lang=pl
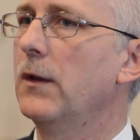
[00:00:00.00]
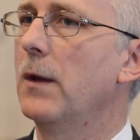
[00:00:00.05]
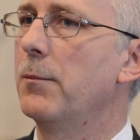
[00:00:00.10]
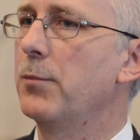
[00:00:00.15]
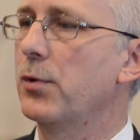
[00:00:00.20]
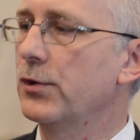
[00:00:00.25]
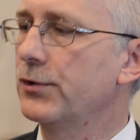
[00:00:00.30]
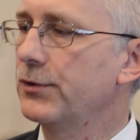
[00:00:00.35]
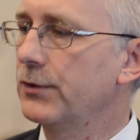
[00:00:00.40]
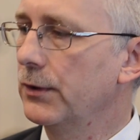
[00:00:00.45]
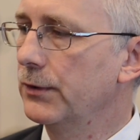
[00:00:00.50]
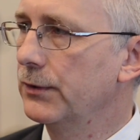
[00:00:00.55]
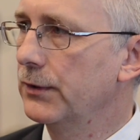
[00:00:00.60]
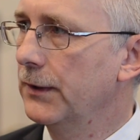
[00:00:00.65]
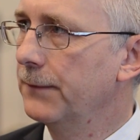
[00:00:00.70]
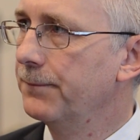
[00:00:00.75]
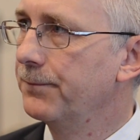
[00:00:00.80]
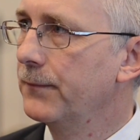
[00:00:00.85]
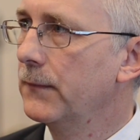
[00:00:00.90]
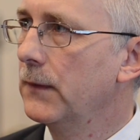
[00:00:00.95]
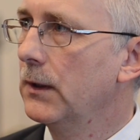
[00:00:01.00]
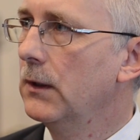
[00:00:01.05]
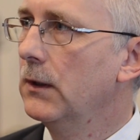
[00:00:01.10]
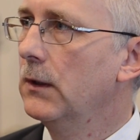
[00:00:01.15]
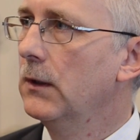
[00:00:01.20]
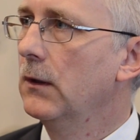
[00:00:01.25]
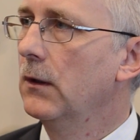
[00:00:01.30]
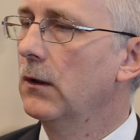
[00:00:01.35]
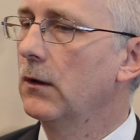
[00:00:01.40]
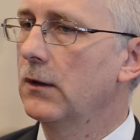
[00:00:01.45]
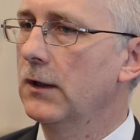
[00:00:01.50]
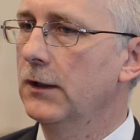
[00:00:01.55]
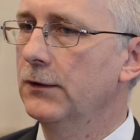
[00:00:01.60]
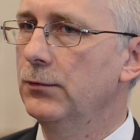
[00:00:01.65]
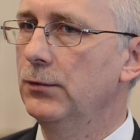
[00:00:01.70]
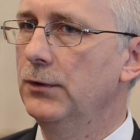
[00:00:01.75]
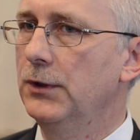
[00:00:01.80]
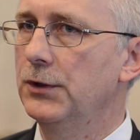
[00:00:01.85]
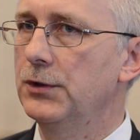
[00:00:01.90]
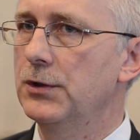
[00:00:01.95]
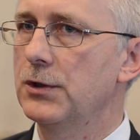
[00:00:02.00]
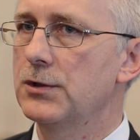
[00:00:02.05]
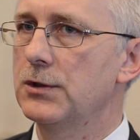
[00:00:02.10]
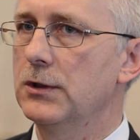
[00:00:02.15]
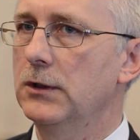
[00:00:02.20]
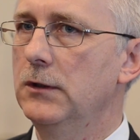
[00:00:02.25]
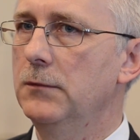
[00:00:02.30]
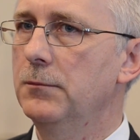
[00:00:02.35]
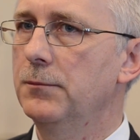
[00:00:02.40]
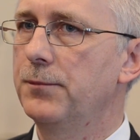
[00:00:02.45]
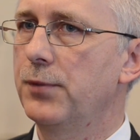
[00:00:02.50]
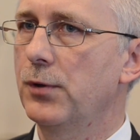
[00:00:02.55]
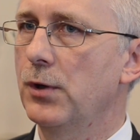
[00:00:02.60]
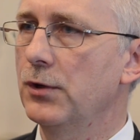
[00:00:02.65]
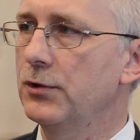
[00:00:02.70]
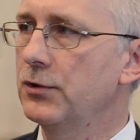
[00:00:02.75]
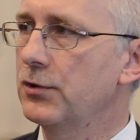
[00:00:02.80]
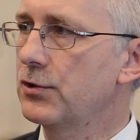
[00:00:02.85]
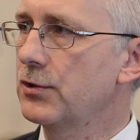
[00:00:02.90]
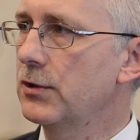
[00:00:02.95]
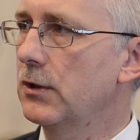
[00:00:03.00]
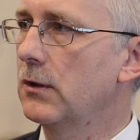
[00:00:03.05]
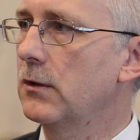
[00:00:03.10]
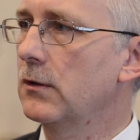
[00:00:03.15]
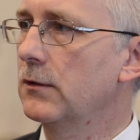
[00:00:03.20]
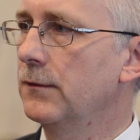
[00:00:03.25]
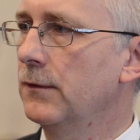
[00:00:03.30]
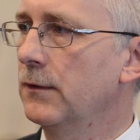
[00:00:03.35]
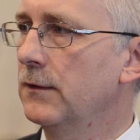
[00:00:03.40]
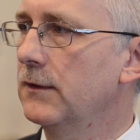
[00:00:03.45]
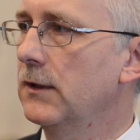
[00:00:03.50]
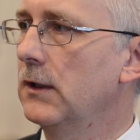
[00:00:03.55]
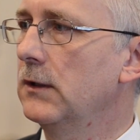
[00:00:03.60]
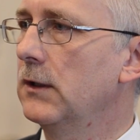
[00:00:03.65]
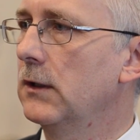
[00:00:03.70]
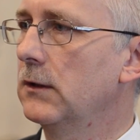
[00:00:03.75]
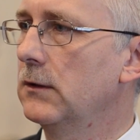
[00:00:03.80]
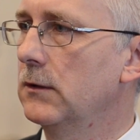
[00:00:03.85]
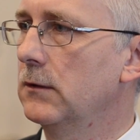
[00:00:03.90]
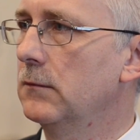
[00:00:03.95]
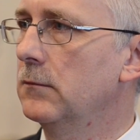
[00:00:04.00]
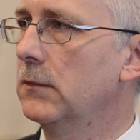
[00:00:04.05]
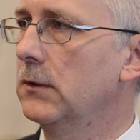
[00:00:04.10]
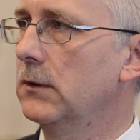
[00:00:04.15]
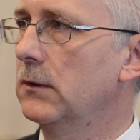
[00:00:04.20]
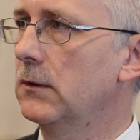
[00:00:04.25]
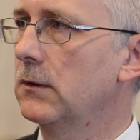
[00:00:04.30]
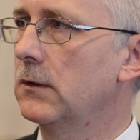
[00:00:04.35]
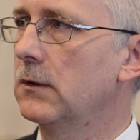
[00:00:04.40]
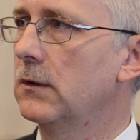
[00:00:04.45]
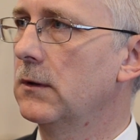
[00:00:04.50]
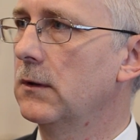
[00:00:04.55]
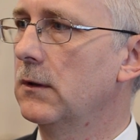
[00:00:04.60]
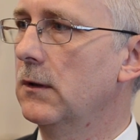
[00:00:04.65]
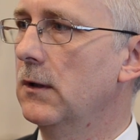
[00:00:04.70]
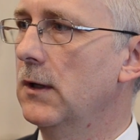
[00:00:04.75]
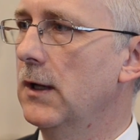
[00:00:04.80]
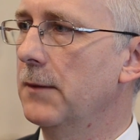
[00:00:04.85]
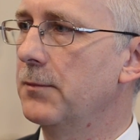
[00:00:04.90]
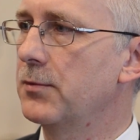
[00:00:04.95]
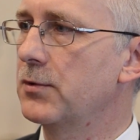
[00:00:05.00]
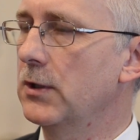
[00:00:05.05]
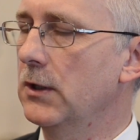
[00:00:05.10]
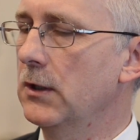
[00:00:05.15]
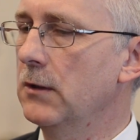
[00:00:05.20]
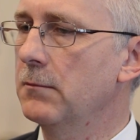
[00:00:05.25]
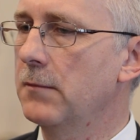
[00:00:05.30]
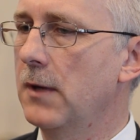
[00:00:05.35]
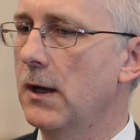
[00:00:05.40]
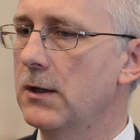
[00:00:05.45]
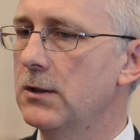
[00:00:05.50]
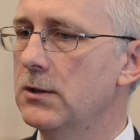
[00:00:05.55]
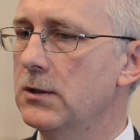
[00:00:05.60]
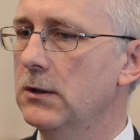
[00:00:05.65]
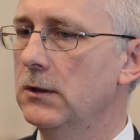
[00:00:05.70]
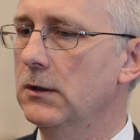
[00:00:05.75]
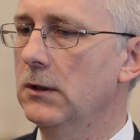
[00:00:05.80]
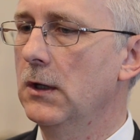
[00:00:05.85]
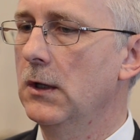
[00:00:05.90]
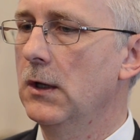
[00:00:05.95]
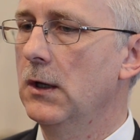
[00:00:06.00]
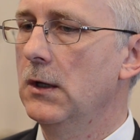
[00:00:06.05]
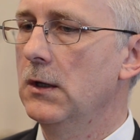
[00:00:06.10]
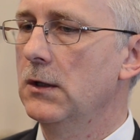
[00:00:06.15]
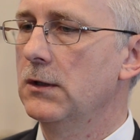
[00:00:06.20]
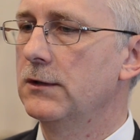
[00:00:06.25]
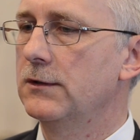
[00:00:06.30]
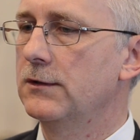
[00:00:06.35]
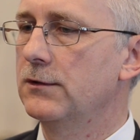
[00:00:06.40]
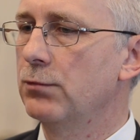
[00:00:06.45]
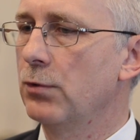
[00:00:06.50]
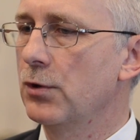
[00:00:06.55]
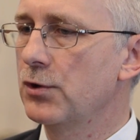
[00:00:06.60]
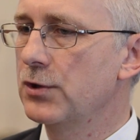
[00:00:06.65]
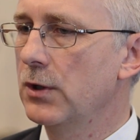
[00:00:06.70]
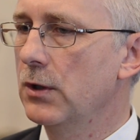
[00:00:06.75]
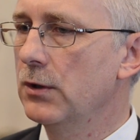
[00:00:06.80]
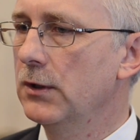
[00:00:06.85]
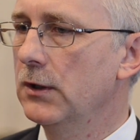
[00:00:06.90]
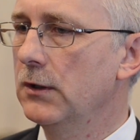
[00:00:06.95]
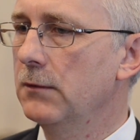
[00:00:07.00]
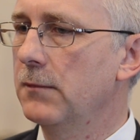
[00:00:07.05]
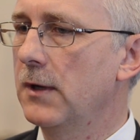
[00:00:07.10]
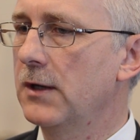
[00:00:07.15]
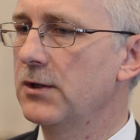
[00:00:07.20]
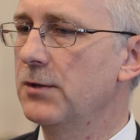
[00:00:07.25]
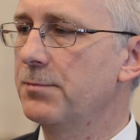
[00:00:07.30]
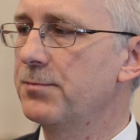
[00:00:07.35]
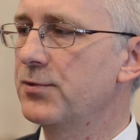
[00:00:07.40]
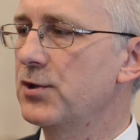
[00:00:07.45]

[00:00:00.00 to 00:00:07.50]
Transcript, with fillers: Na prostotę. Okazuje się, że im prostsze rozwiązania, tym e, lepsze. Im bardziej złożone, im bardziej